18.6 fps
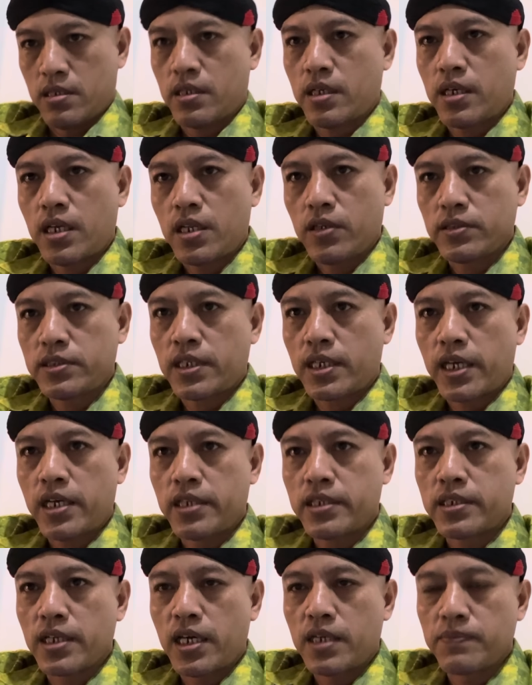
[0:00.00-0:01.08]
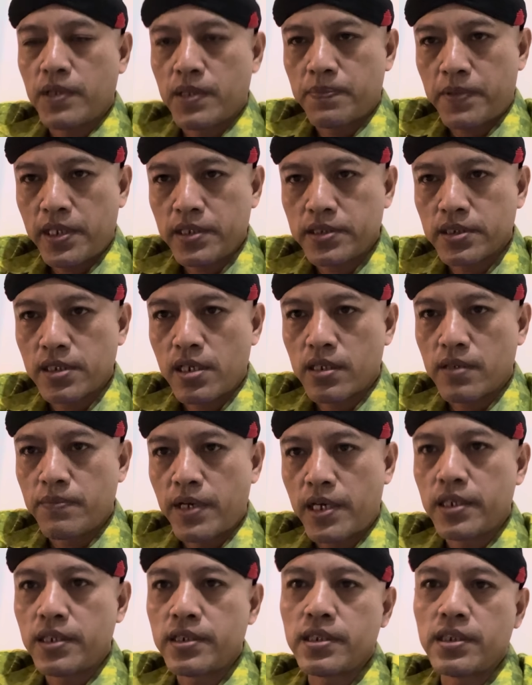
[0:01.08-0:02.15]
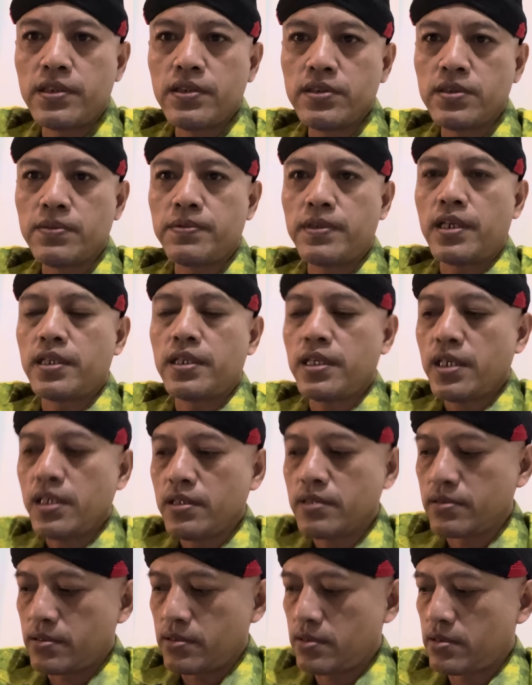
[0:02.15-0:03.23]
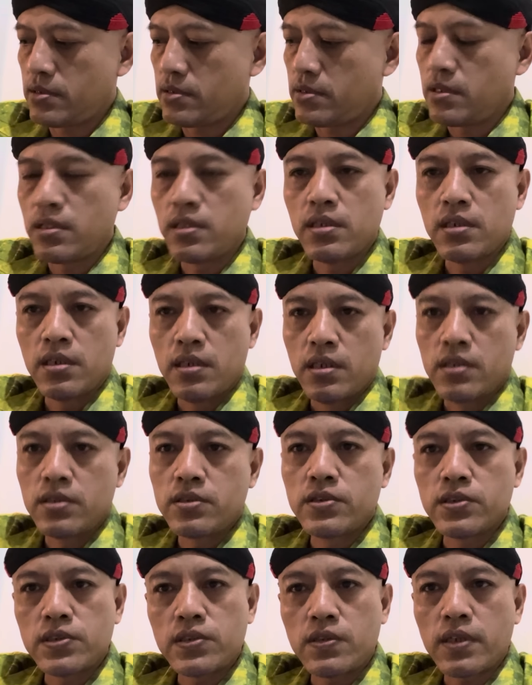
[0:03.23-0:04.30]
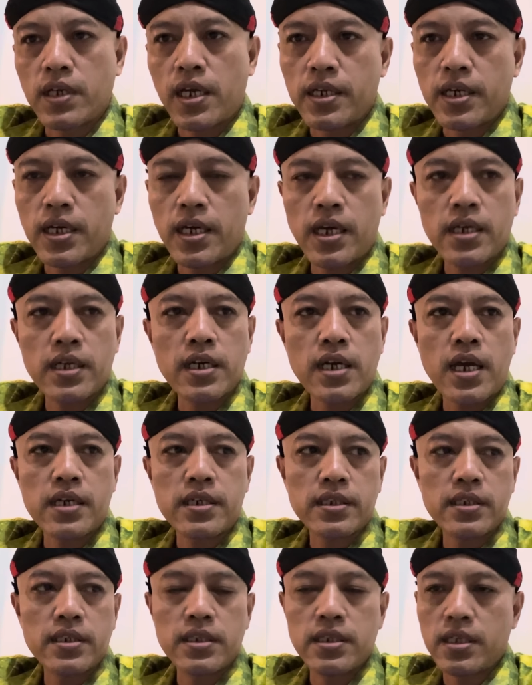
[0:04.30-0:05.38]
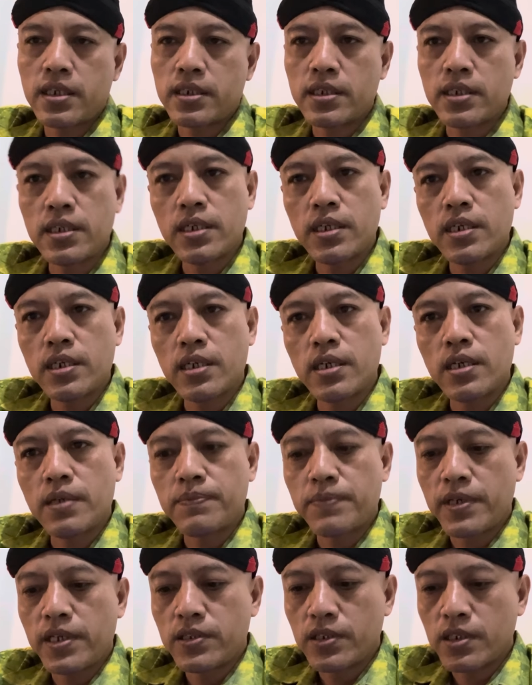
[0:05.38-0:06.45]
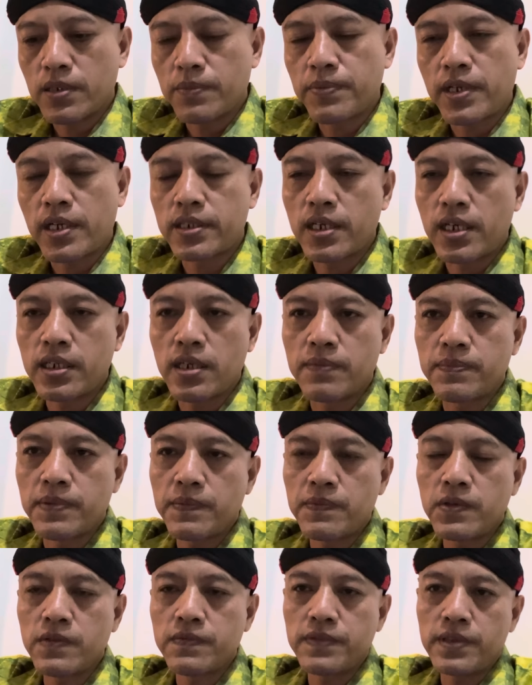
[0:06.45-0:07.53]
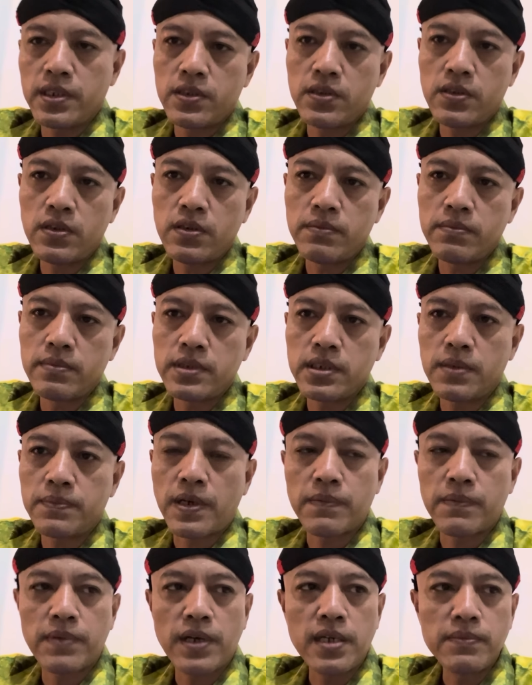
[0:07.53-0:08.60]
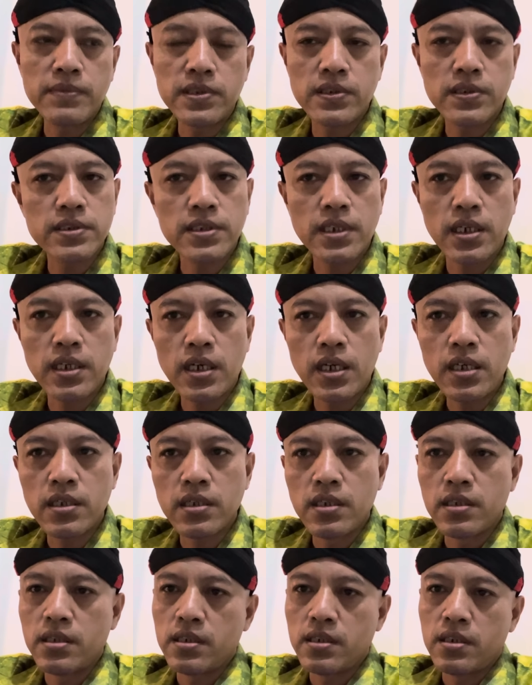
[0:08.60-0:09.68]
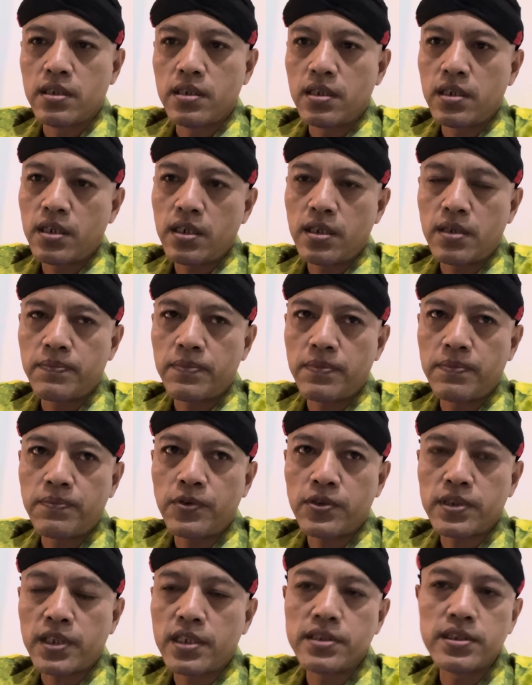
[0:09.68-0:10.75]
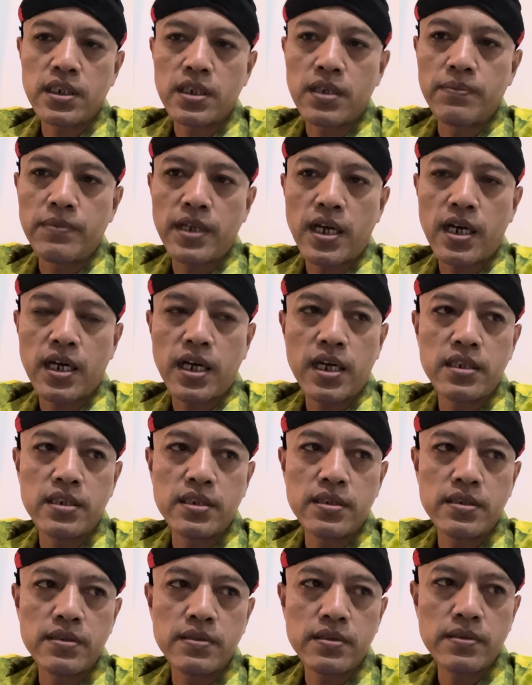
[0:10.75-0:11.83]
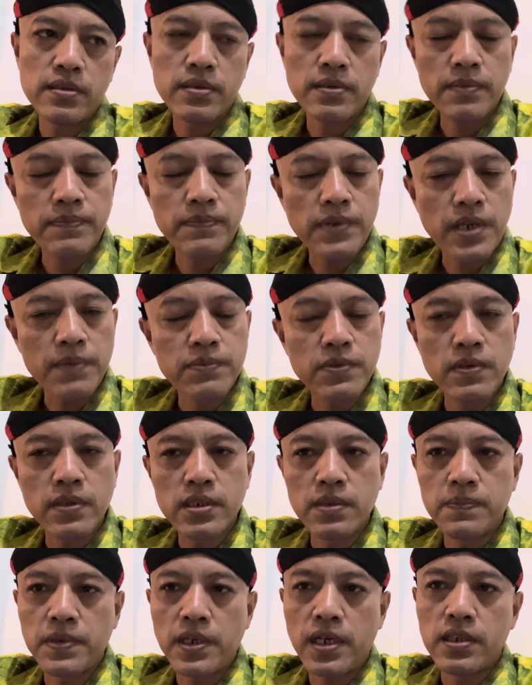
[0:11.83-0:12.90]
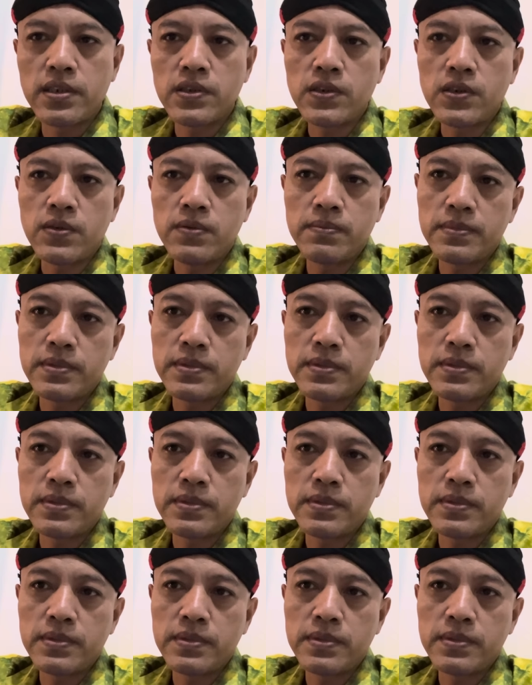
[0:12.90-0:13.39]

kalau terkait dengan pilpres yang kemarin itu sebenarnya justru karena ke, ke, ke apa itu keberadaan Habib Lutfi itu menyebabkan menurut saya eh, potensi kemenangan Prabowo Gibran itu